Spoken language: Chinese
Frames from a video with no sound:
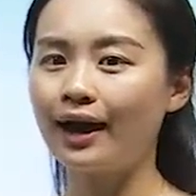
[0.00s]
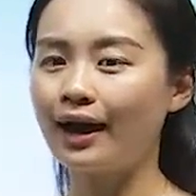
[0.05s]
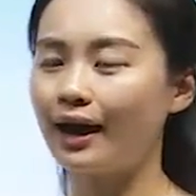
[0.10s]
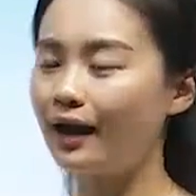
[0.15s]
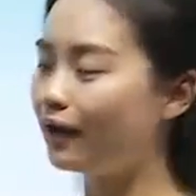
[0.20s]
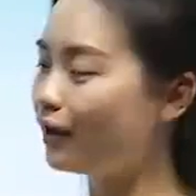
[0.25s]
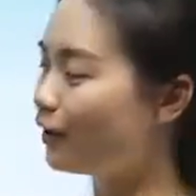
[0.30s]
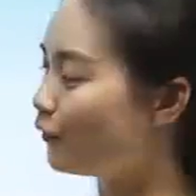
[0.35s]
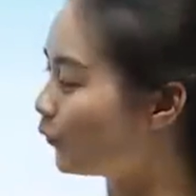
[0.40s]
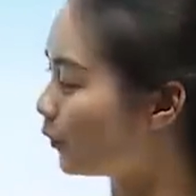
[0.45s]

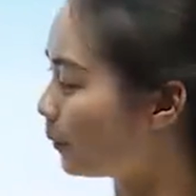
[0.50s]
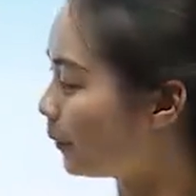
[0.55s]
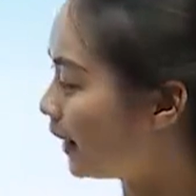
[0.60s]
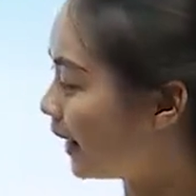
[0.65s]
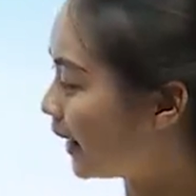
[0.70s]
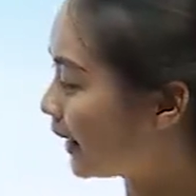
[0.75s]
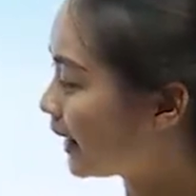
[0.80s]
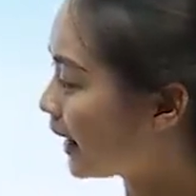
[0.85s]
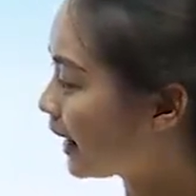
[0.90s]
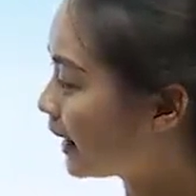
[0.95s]
好，我
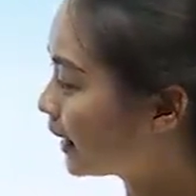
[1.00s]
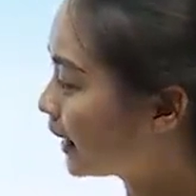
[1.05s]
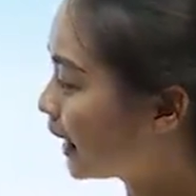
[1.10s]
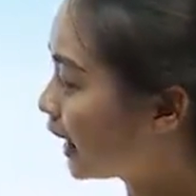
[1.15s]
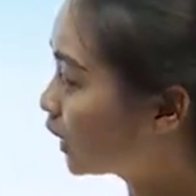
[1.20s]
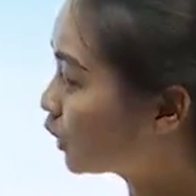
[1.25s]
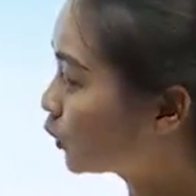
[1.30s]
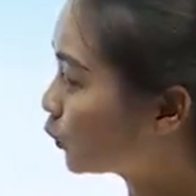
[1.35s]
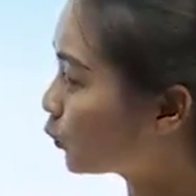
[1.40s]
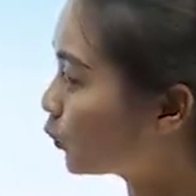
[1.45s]
们来看一
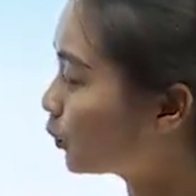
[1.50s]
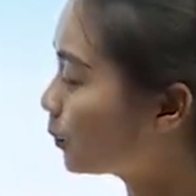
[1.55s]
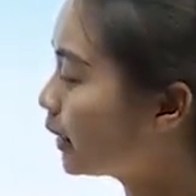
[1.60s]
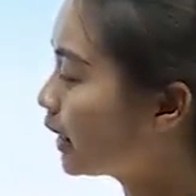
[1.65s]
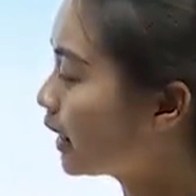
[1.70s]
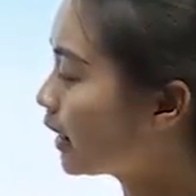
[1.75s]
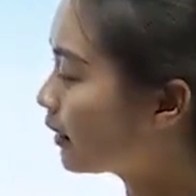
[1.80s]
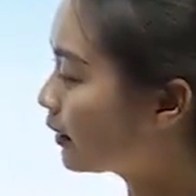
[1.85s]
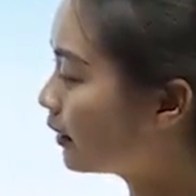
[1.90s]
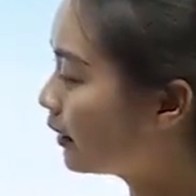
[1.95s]
看图
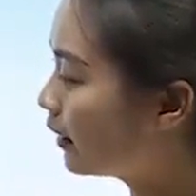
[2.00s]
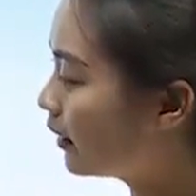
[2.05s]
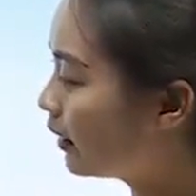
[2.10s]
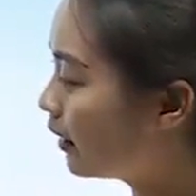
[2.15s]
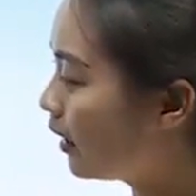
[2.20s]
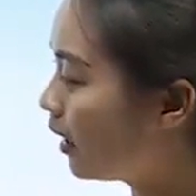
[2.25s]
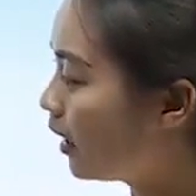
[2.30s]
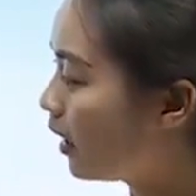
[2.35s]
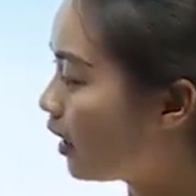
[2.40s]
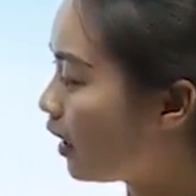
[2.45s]
片
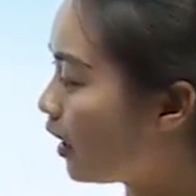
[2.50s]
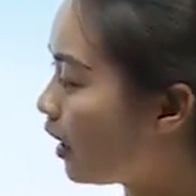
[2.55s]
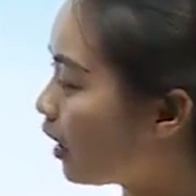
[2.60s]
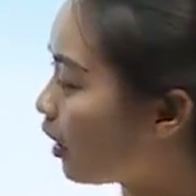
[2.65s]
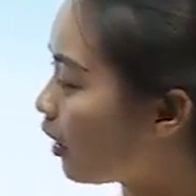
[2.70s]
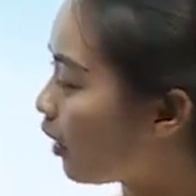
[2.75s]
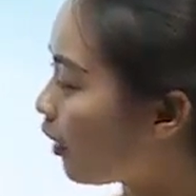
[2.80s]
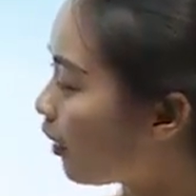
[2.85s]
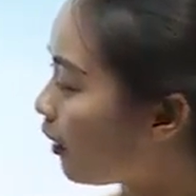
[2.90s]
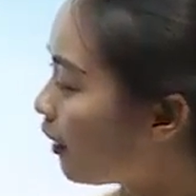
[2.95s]

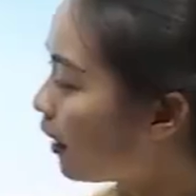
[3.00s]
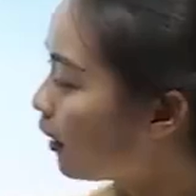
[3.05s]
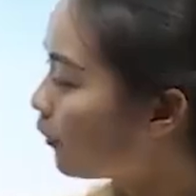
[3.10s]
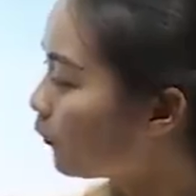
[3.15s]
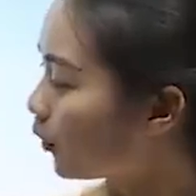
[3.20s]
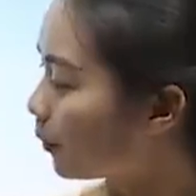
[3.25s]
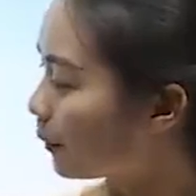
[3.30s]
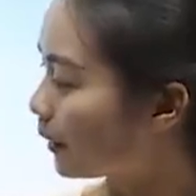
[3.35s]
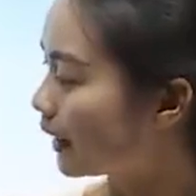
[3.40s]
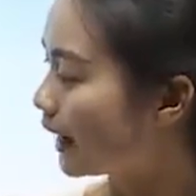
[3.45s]
啊。
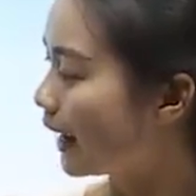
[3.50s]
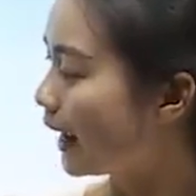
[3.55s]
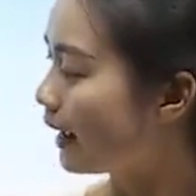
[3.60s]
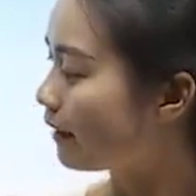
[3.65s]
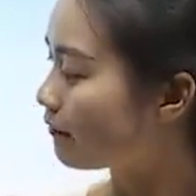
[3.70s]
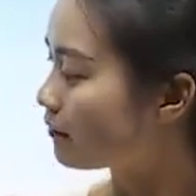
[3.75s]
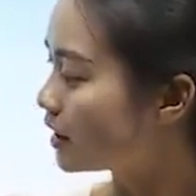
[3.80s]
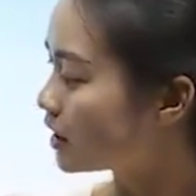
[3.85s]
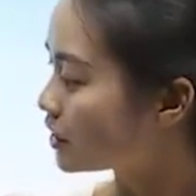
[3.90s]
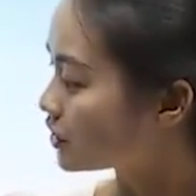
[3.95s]
我们
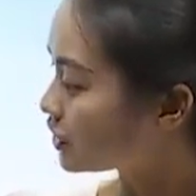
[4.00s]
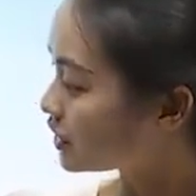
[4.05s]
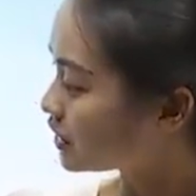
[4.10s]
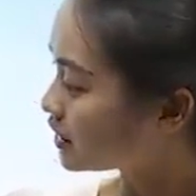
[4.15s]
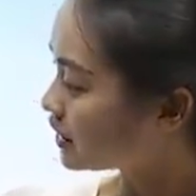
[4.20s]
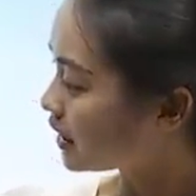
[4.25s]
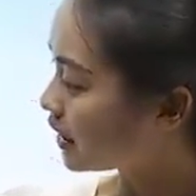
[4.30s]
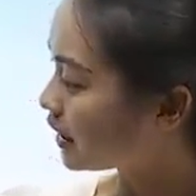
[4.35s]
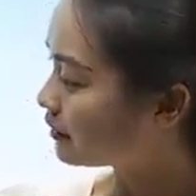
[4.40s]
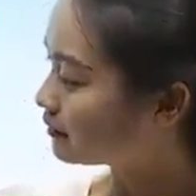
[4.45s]
看
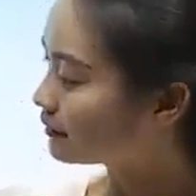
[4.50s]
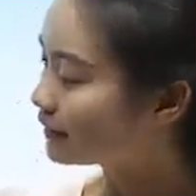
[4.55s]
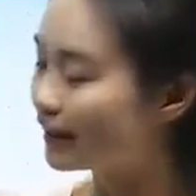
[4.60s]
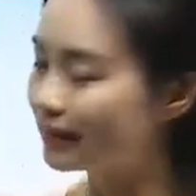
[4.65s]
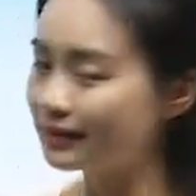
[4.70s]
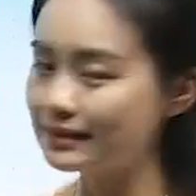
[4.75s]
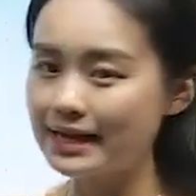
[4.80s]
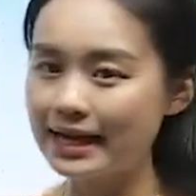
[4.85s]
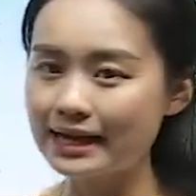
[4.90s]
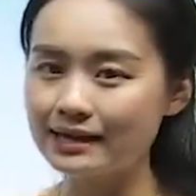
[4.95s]
诗人，
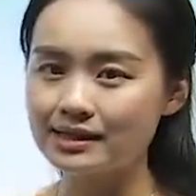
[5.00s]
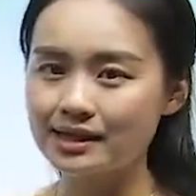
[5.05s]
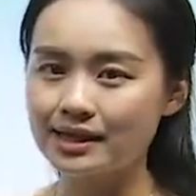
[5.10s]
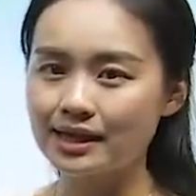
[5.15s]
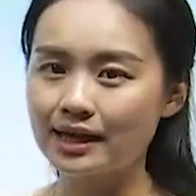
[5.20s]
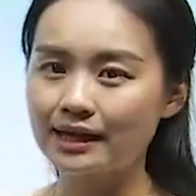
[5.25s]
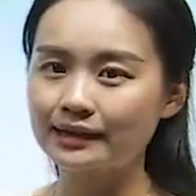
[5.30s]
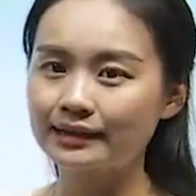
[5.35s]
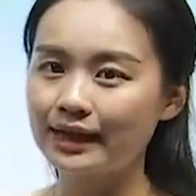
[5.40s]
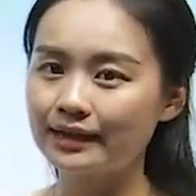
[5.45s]
他驾
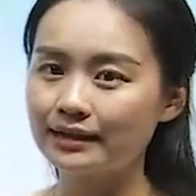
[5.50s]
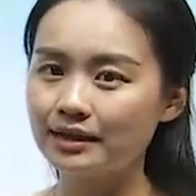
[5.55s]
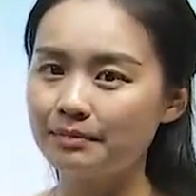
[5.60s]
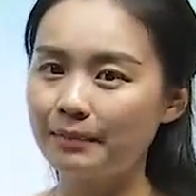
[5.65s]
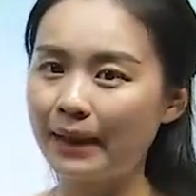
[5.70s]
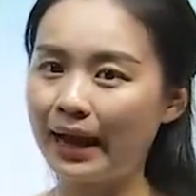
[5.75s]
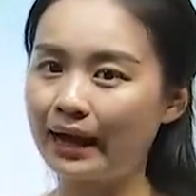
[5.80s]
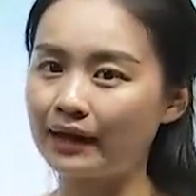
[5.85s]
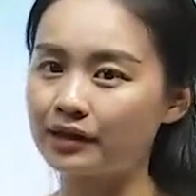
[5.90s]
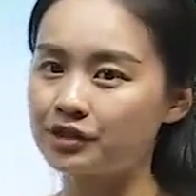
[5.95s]
着他
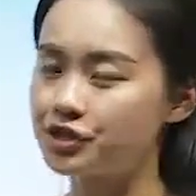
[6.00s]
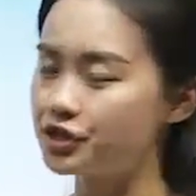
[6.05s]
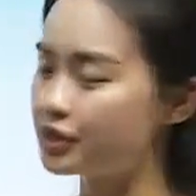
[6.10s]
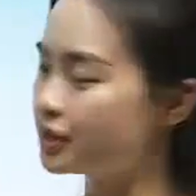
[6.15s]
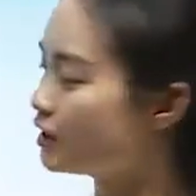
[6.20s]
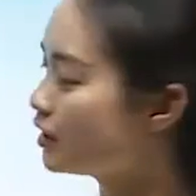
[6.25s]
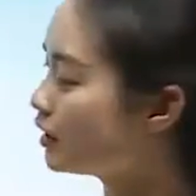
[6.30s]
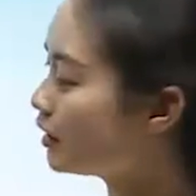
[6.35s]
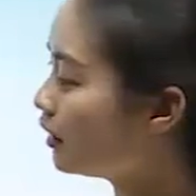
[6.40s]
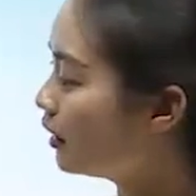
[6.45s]
的马
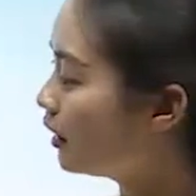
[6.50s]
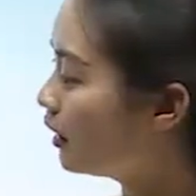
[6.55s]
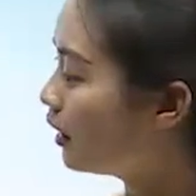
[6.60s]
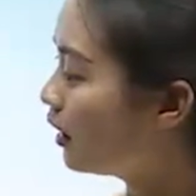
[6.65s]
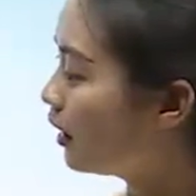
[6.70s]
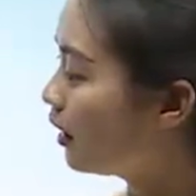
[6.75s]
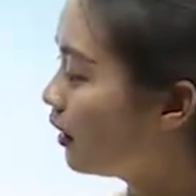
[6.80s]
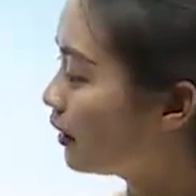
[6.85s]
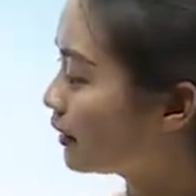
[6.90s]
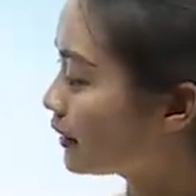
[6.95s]
车，
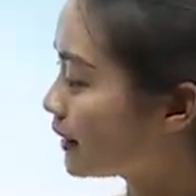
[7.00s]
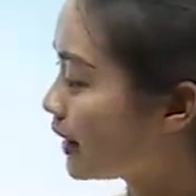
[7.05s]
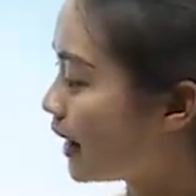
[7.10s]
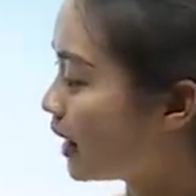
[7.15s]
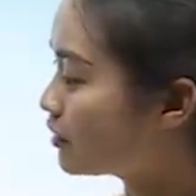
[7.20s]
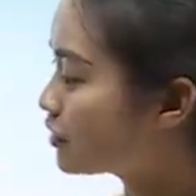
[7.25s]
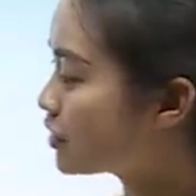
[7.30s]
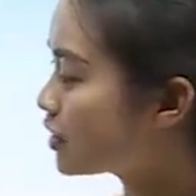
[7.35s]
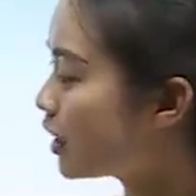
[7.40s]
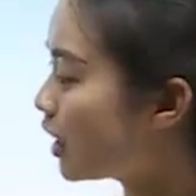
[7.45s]

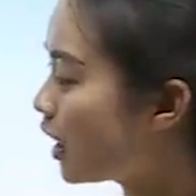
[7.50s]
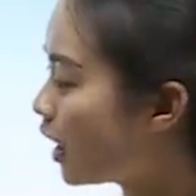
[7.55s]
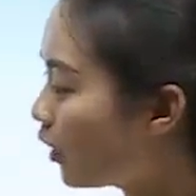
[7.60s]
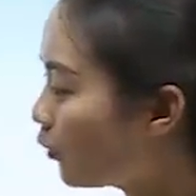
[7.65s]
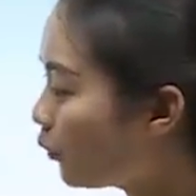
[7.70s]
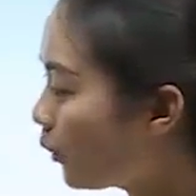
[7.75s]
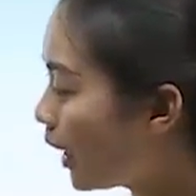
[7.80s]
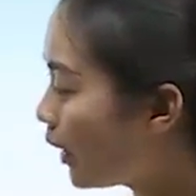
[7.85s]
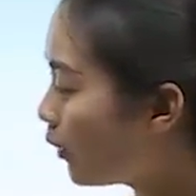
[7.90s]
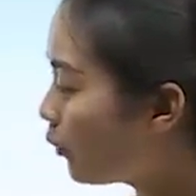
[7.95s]
沿
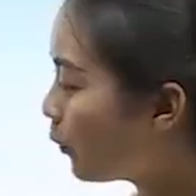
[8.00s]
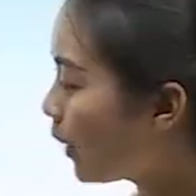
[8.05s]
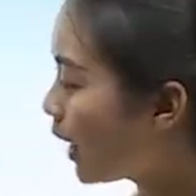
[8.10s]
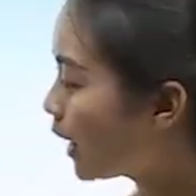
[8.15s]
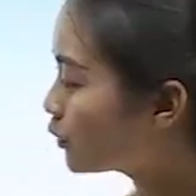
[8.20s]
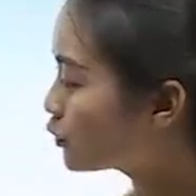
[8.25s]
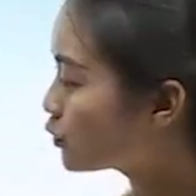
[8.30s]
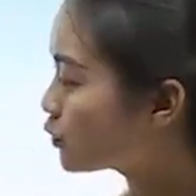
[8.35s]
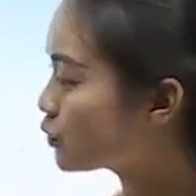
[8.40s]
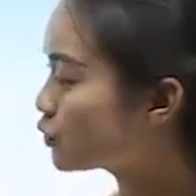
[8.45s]
着弯
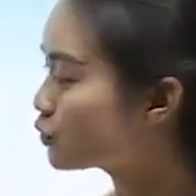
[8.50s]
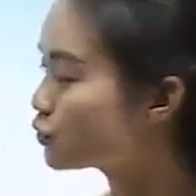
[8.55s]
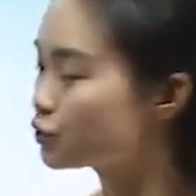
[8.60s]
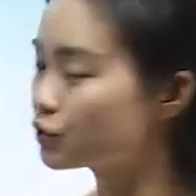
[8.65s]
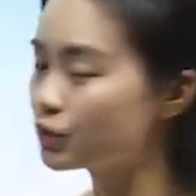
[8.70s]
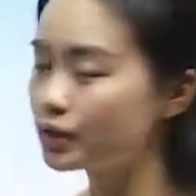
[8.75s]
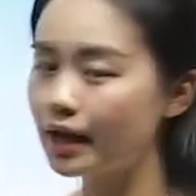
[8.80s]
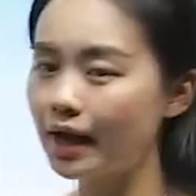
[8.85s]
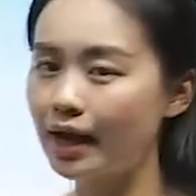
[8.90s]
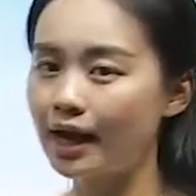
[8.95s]
弯曲
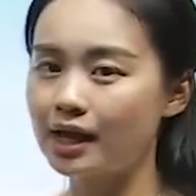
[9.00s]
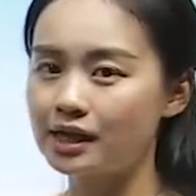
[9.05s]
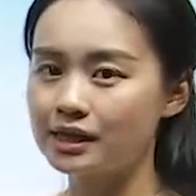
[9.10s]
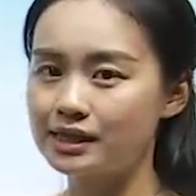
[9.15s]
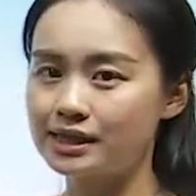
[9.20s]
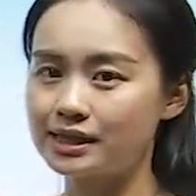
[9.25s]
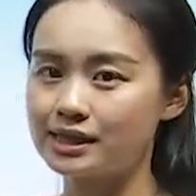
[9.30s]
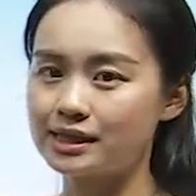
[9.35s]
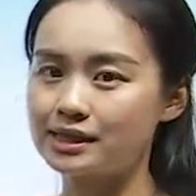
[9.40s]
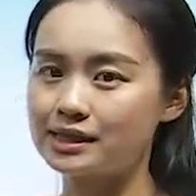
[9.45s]
曲
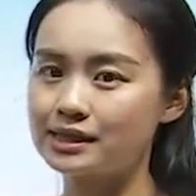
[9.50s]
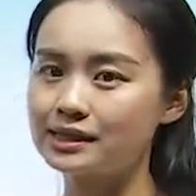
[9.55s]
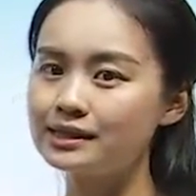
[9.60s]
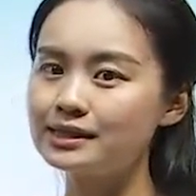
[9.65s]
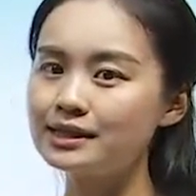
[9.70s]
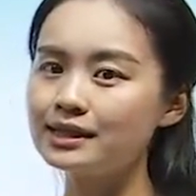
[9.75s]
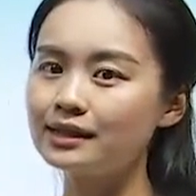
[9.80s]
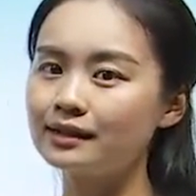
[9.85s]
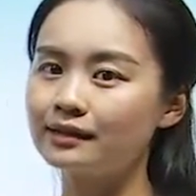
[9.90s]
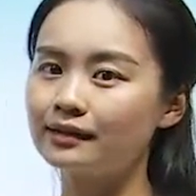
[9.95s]
的
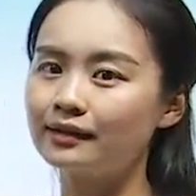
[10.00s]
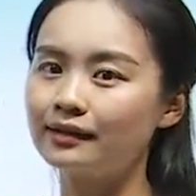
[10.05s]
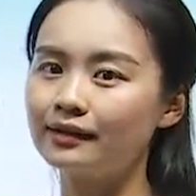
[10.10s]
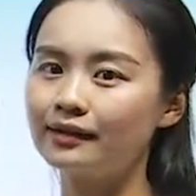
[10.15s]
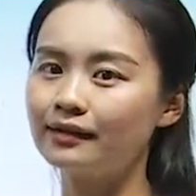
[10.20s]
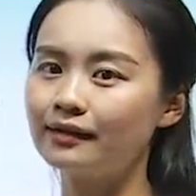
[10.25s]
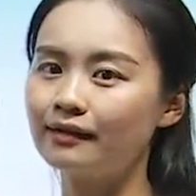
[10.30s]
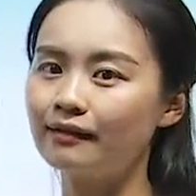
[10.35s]
石径，